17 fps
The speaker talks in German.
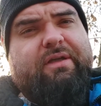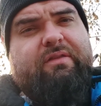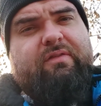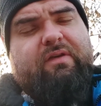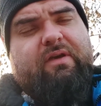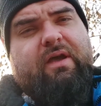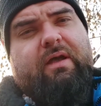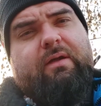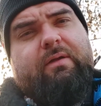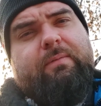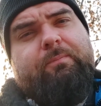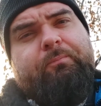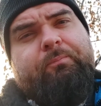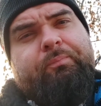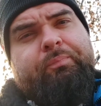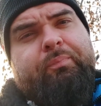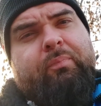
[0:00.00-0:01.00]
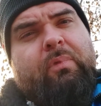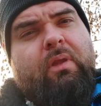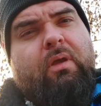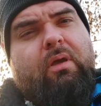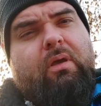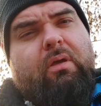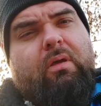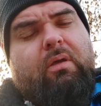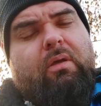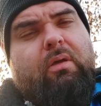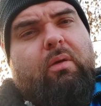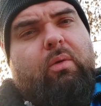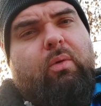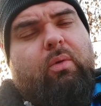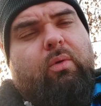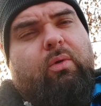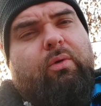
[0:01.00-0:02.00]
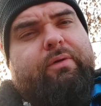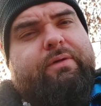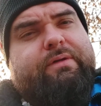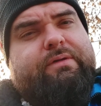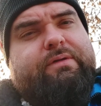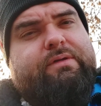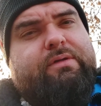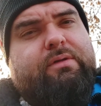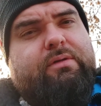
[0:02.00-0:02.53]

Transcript: Zigarren. Und